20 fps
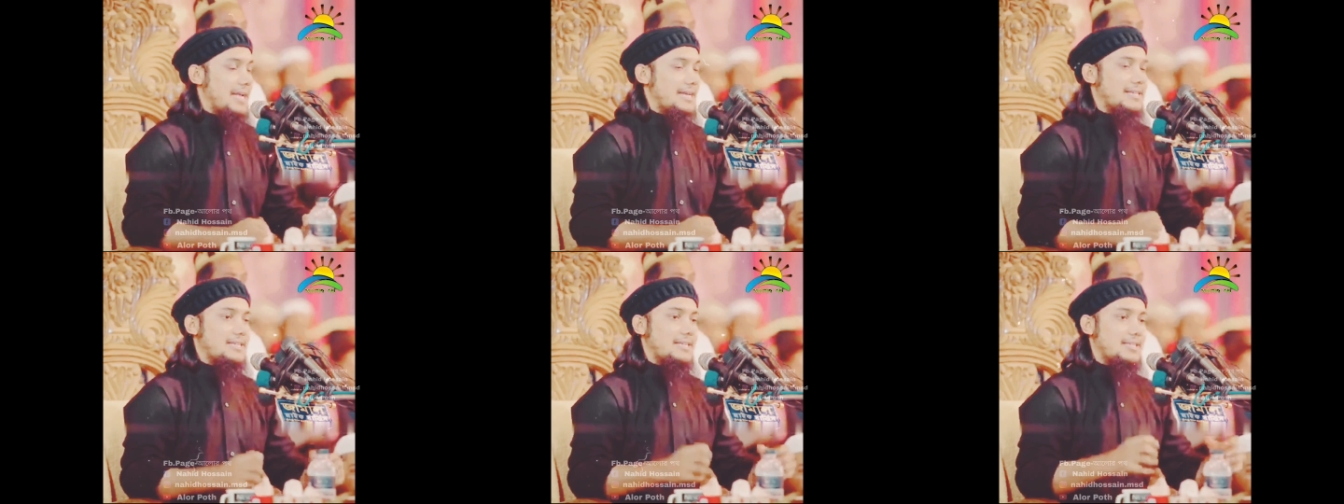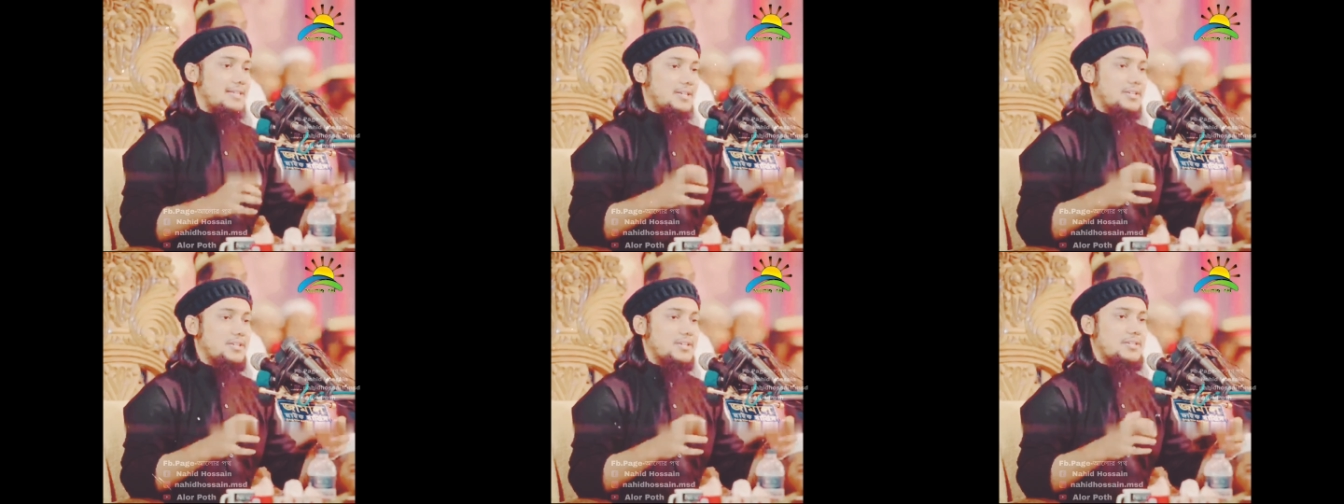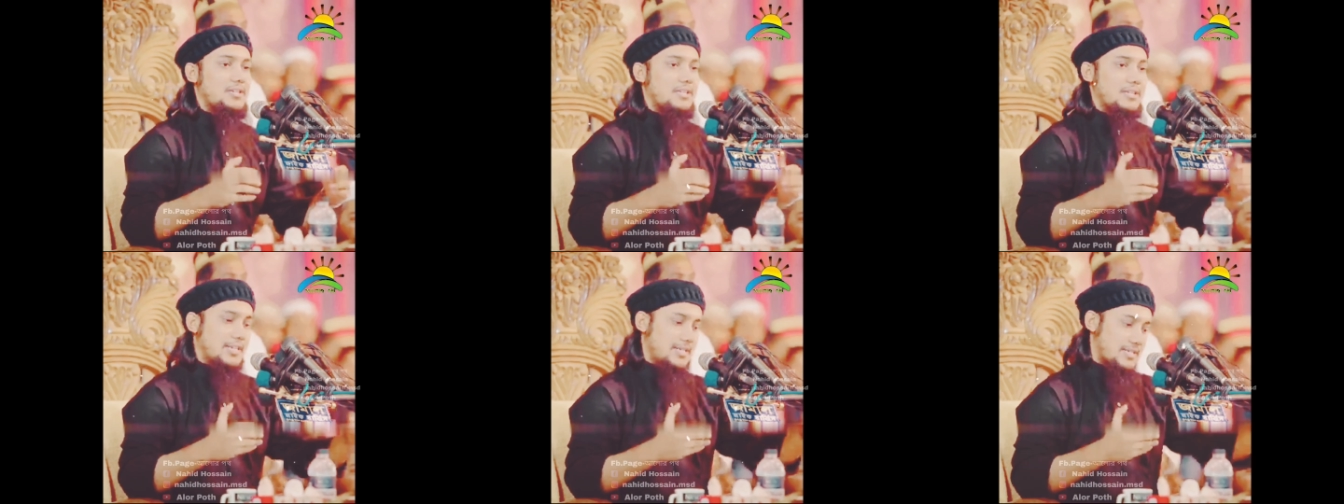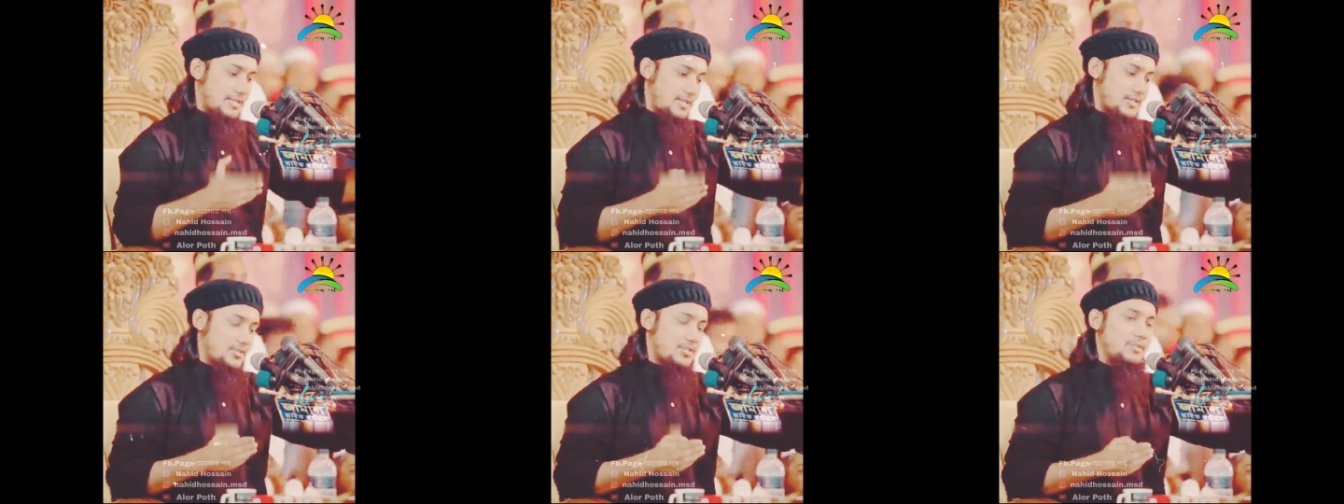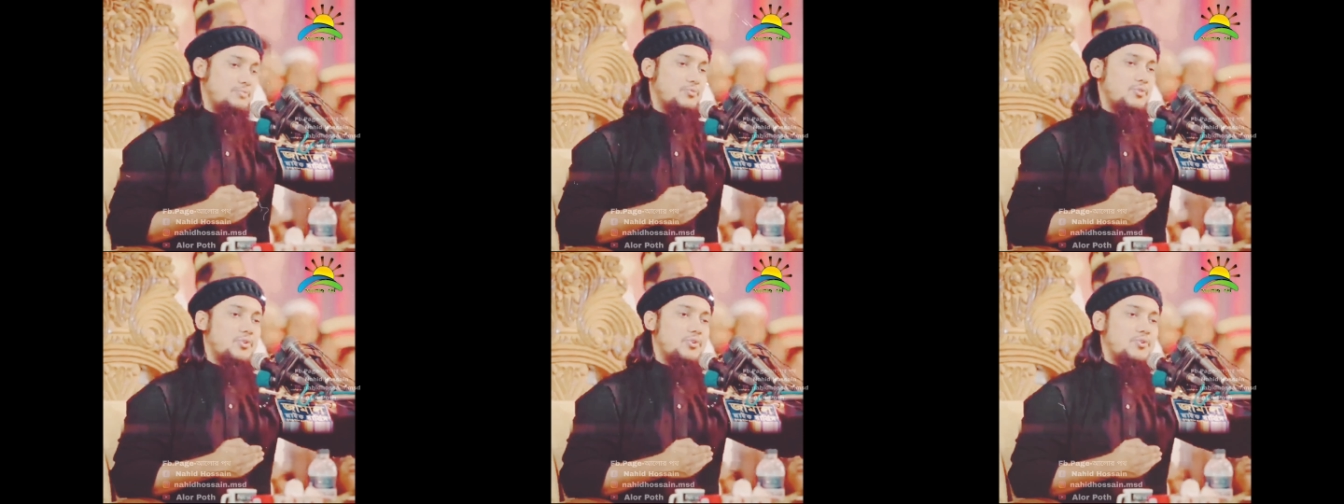একটা দেশের সাথে একটা
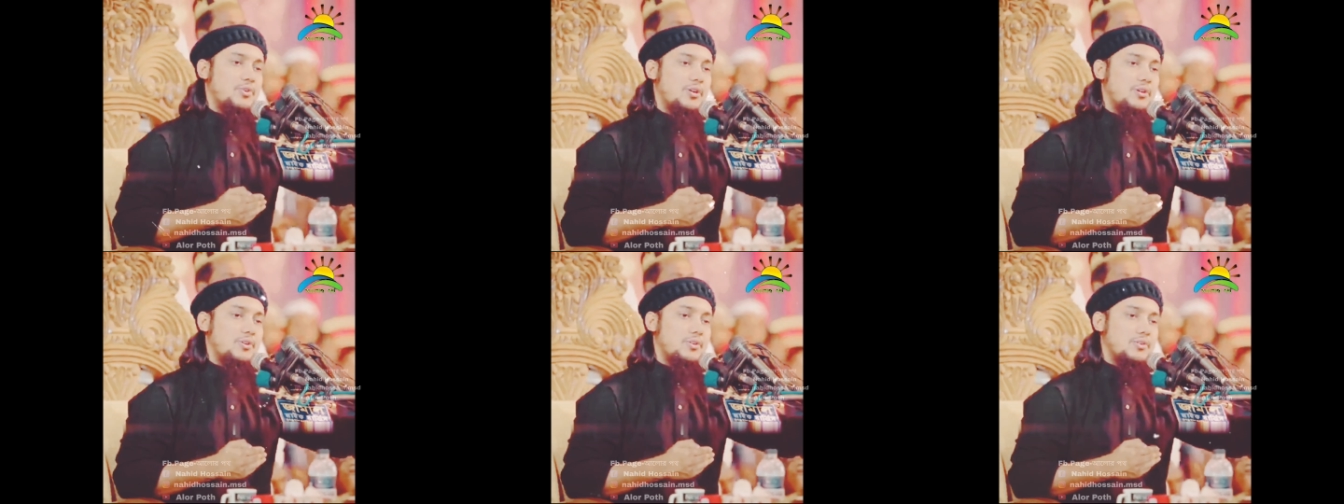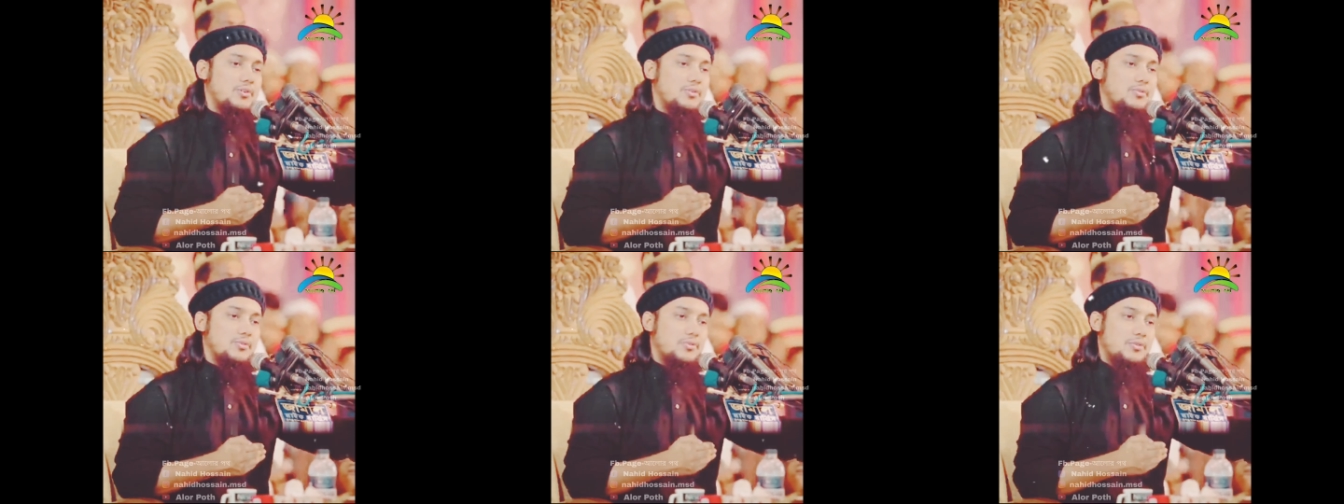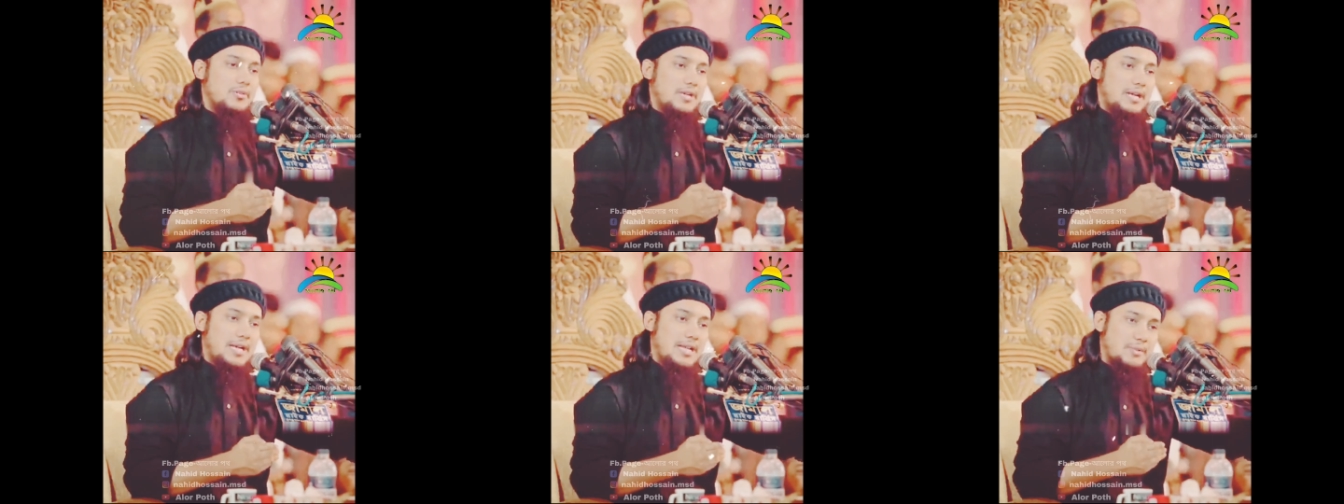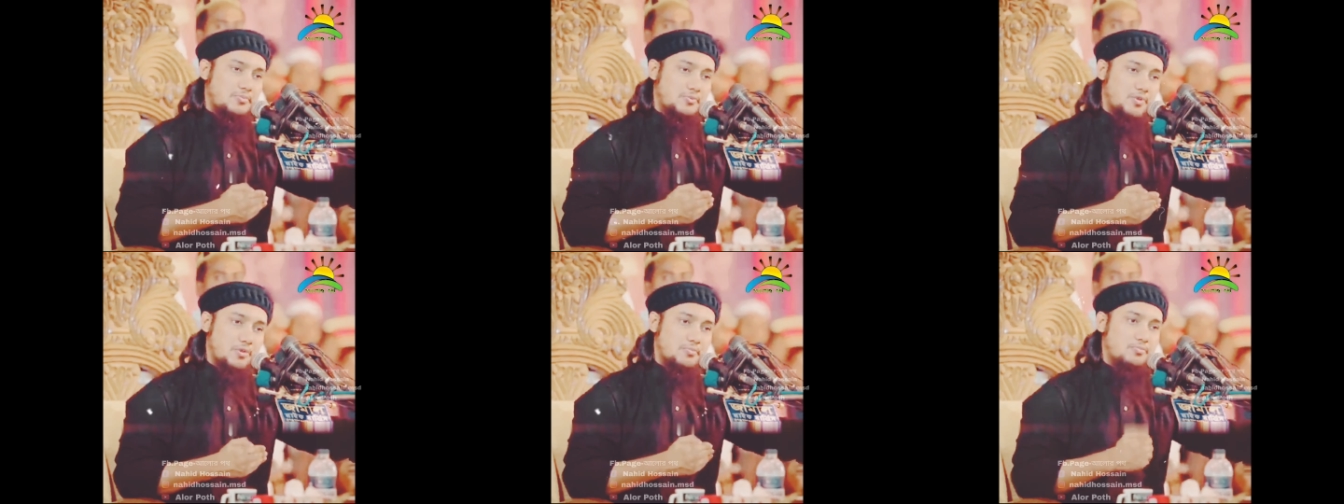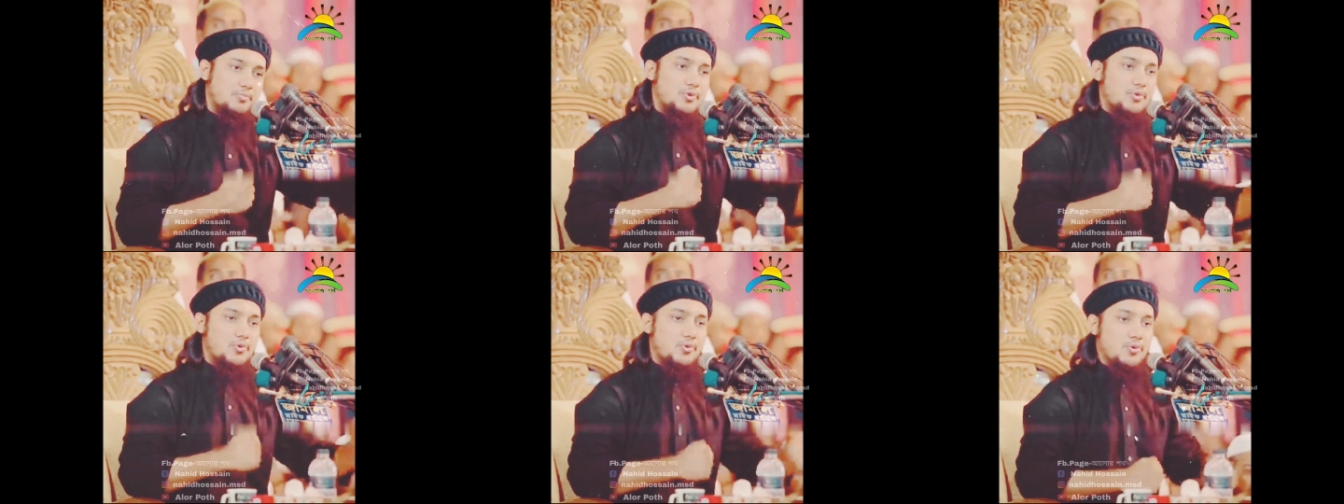দেশের মনে করেন খারাপ
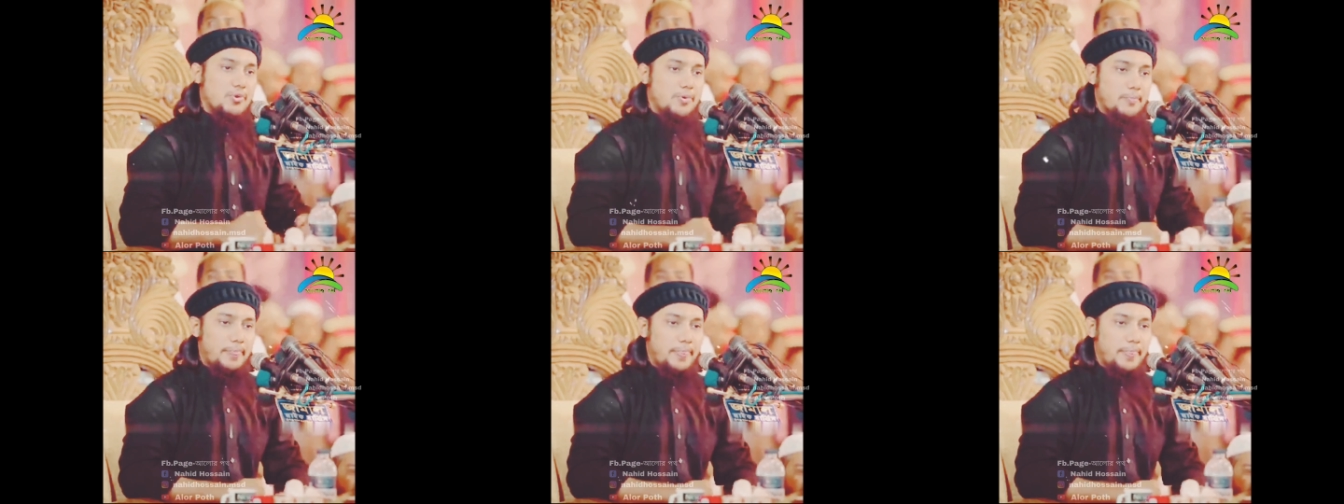সম্পর্ক